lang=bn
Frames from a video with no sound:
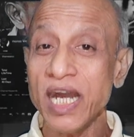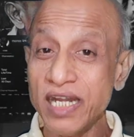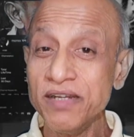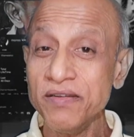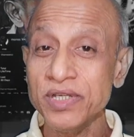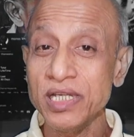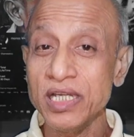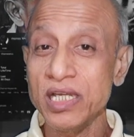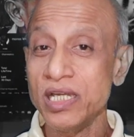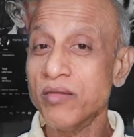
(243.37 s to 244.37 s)
খান
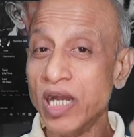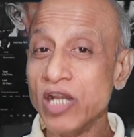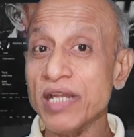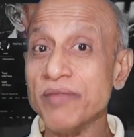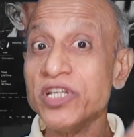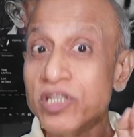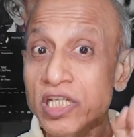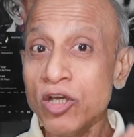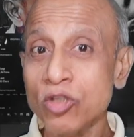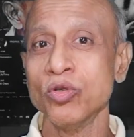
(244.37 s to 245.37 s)
ভালো
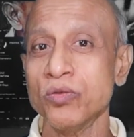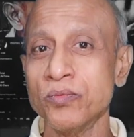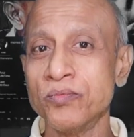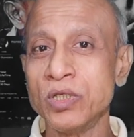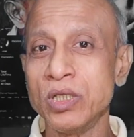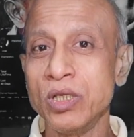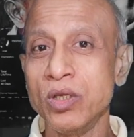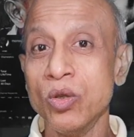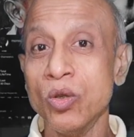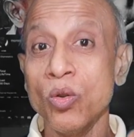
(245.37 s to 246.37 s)
দ্বিতীয়ত
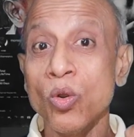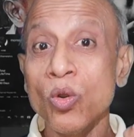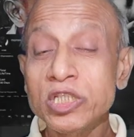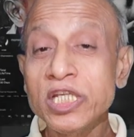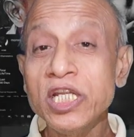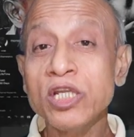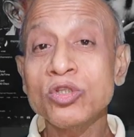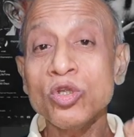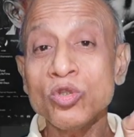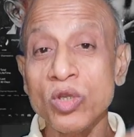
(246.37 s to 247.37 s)

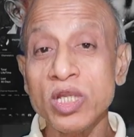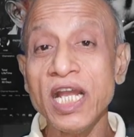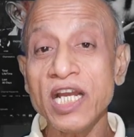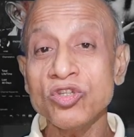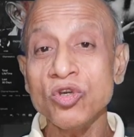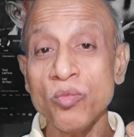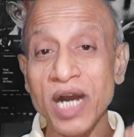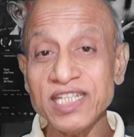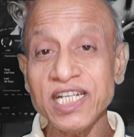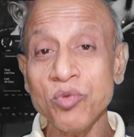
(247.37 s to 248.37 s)
অতিরিক্ত তৈলাক্ত
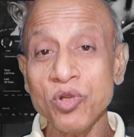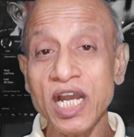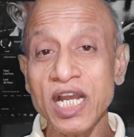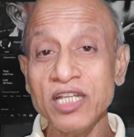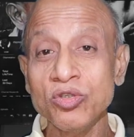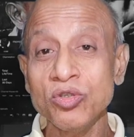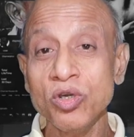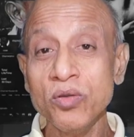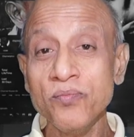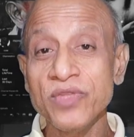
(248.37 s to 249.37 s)
ভাজা পোড়া খাদ্য
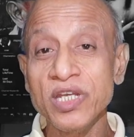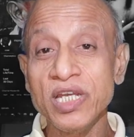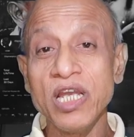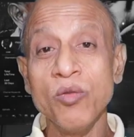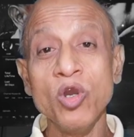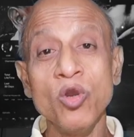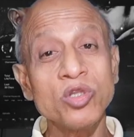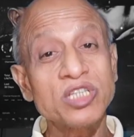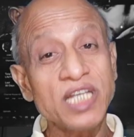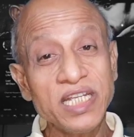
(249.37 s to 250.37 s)
এবং
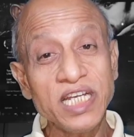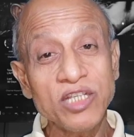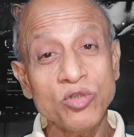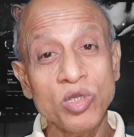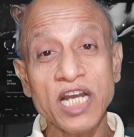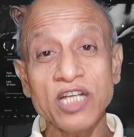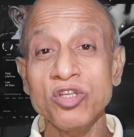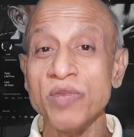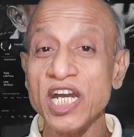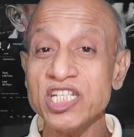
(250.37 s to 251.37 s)
অত্যাধিক তৈলাক্ত
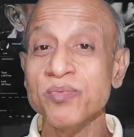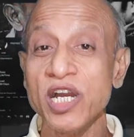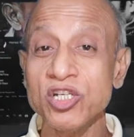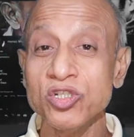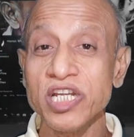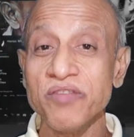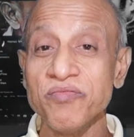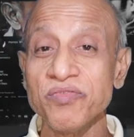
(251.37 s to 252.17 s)
মাছ মাংস ডিম